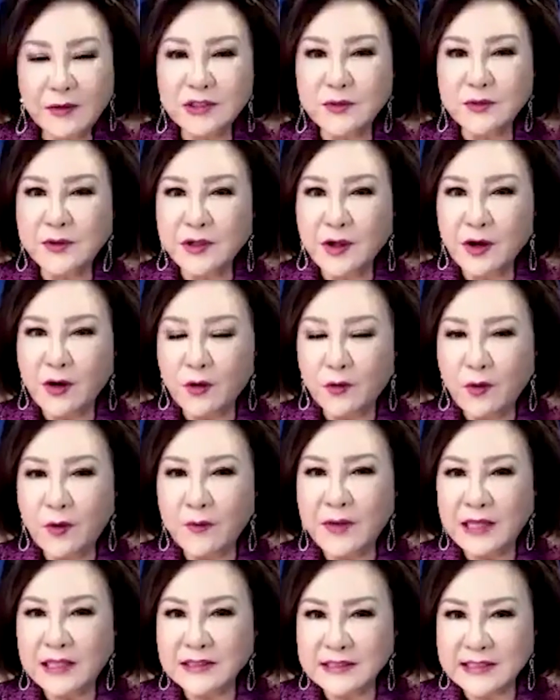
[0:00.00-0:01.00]
观众朋友，
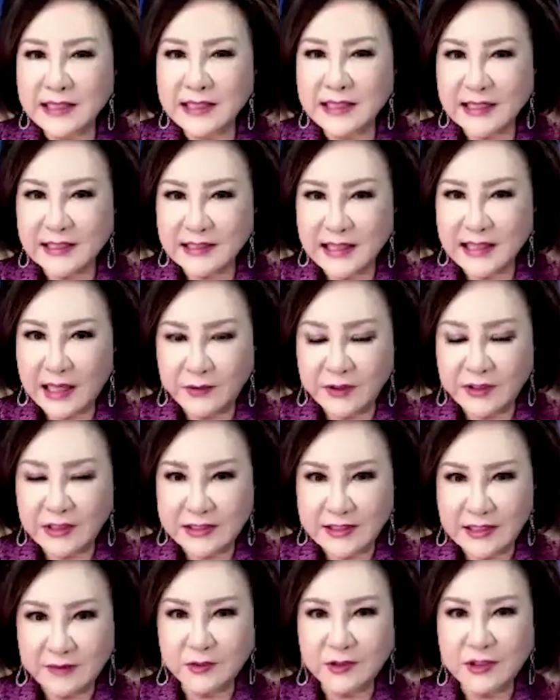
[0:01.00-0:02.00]
我们这个单
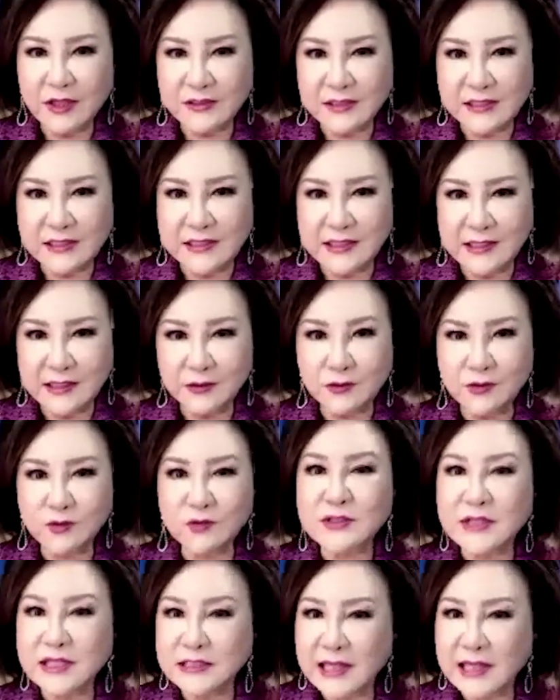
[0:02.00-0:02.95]
元的节目到此结束，